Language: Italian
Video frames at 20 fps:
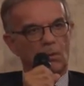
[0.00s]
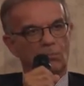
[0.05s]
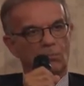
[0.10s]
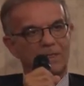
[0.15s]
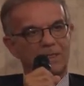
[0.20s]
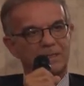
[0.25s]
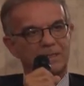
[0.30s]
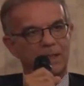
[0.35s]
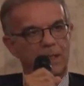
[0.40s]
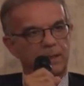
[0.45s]

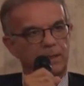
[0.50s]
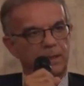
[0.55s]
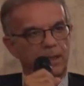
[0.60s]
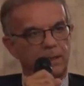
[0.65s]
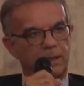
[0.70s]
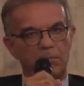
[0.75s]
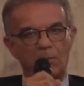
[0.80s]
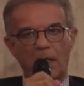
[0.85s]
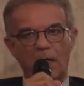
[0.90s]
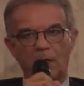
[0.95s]
una stretta
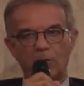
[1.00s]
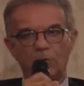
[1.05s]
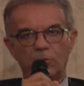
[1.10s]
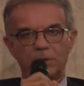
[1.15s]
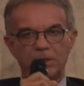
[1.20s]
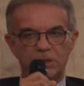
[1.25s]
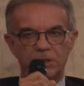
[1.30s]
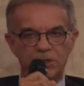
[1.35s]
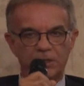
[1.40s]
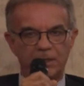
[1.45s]
di mano
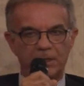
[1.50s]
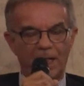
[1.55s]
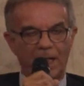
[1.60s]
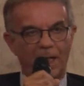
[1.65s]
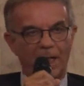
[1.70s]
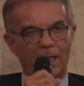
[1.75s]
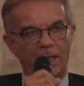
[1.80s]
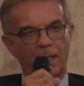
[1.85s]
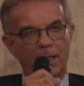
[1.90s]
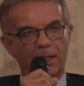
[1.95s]

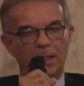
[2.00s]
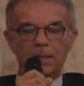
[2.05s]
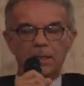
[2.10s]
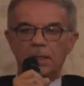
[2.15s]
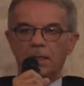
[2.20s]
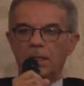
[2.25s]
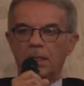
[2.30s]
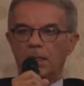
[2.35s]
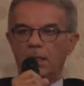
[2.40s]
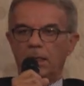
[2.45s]

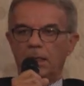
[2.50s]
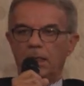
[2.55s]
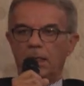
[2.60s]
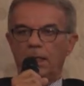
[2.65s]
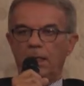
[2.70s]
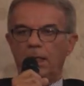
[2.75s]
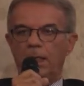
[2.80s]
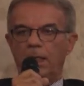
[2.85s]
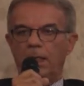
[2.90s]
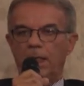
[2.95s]
digitale
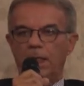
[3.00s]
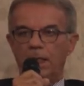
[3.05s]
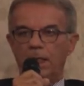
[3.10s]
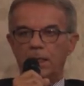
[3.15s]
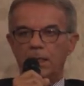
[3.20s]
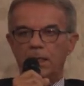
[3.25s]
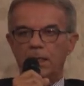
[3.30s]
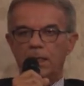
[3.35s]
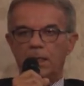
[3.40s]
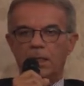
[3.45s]

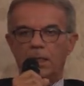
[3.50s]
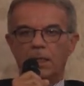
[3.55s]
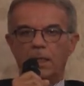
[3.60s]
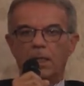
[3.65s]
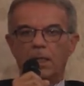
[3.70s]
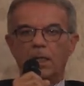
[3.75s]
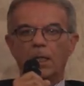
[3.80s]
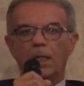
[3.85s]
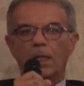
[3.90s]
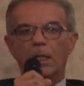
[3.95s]
e
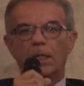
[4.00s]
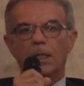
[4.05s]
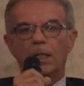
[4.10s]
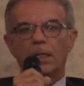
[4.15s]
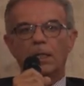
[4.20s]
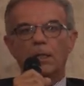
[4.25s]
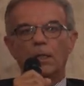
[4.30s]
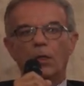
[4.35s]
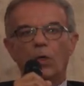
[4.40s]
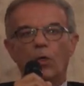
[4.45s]

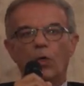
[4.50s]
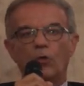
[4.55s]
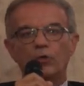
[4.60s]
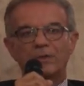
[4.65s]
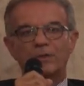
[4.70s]
eh, lo